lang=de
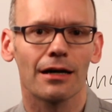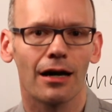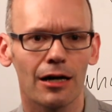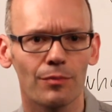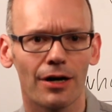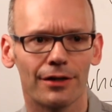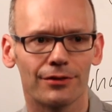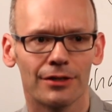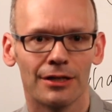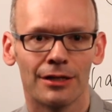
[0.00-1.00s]
der
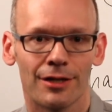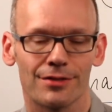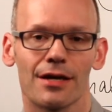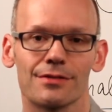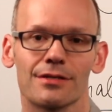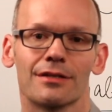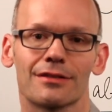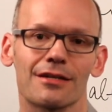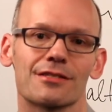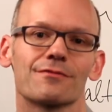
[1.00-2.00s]
Arbeit. Das heißt,
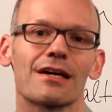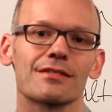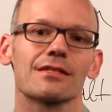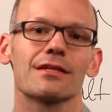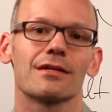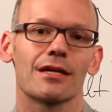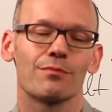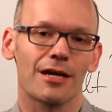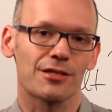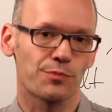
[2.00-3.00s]
das, was Sie
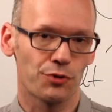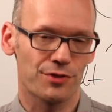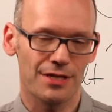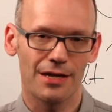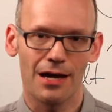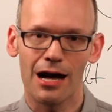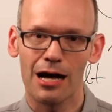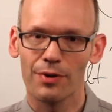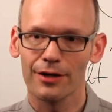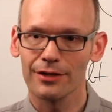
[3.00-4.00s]
im Exposé
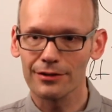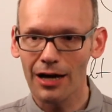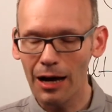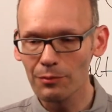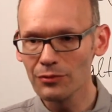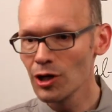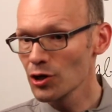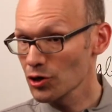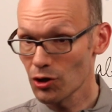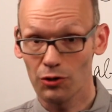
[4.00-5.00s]
erarbeitet haben,
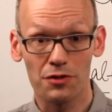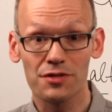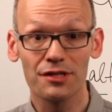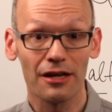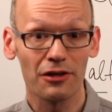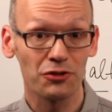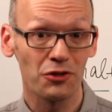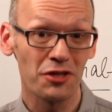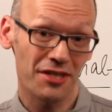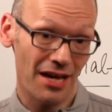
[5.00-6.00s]
können Sie dann
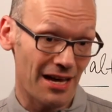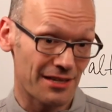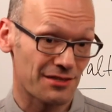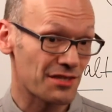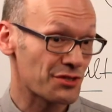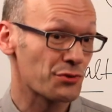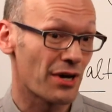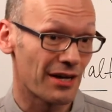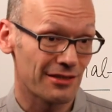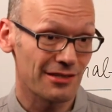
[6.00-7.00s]
natürlich eins zu
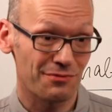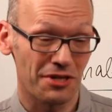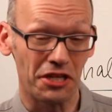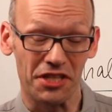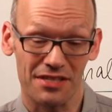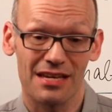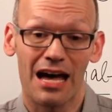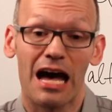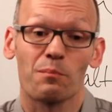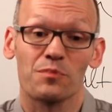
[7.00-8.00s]
eins, weil das
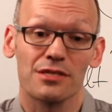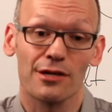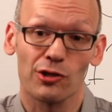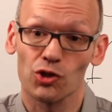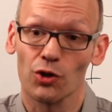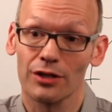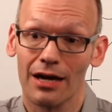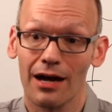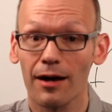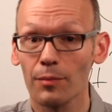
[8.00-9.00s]
haben Sie ja schon
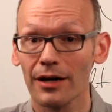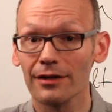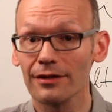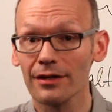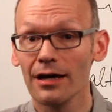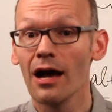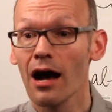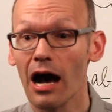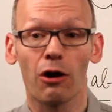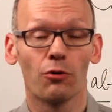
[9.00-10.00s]
erarbeitet,
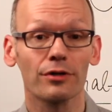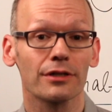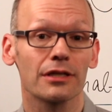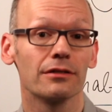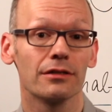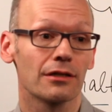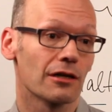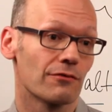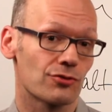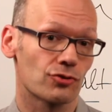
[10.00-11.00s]
auch in
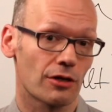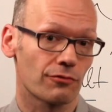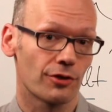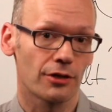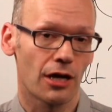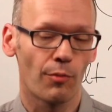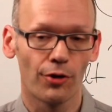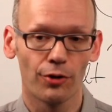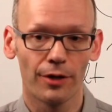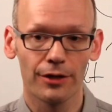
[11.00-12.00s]
Ihre wissenschaftliche
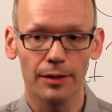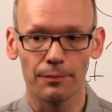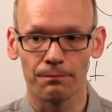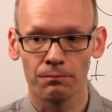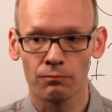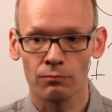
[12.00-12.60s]
Arbeit übernehmen.